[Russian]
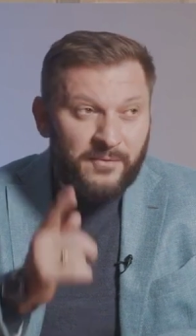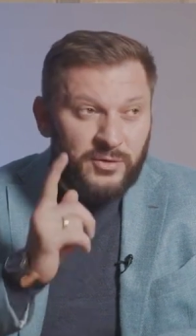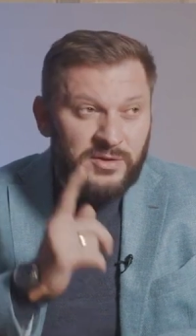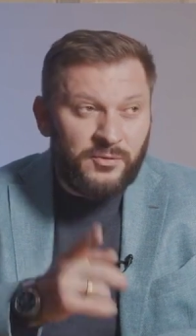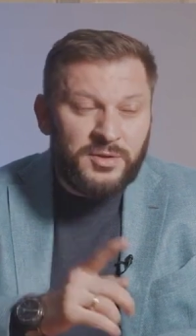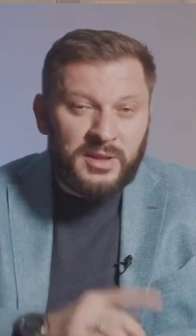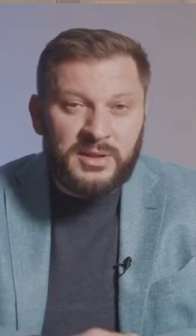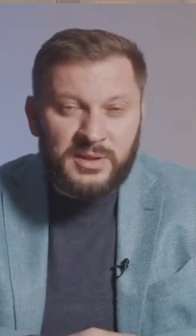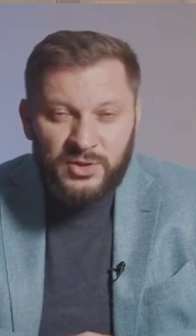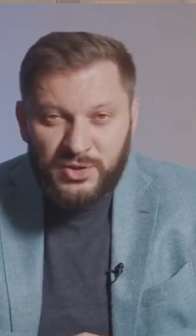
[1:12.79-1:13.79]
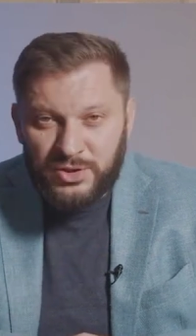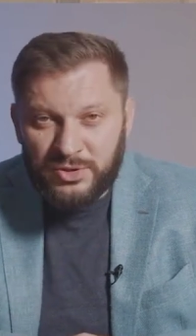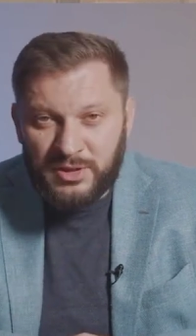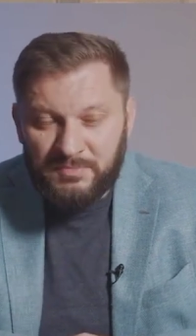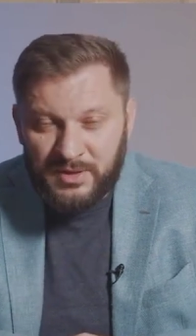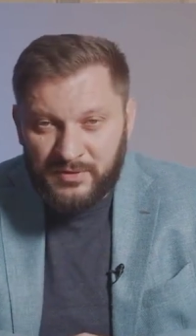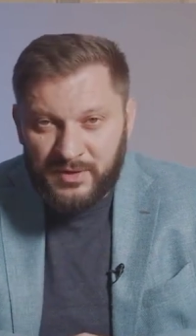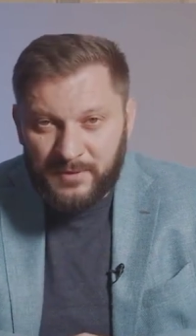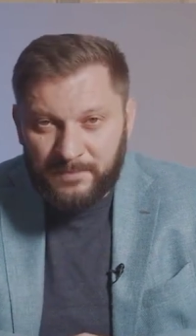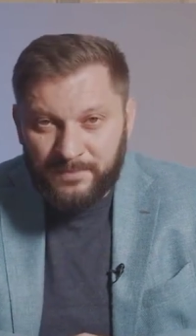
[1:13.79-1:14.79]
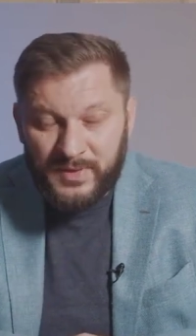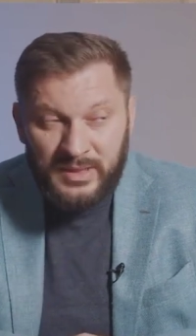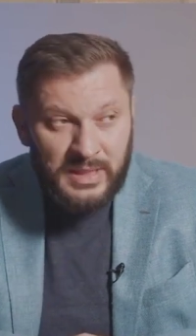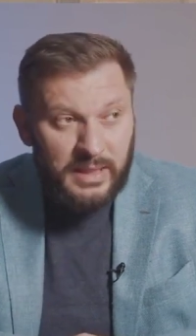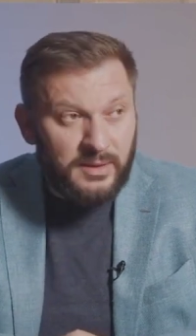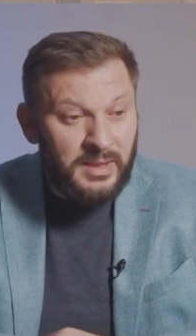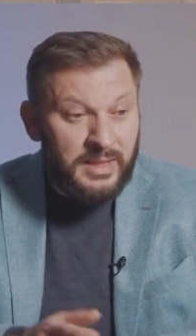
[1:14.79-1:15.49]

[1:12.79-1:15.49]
Вот сегодня о таких женщинах поговорим. Итак,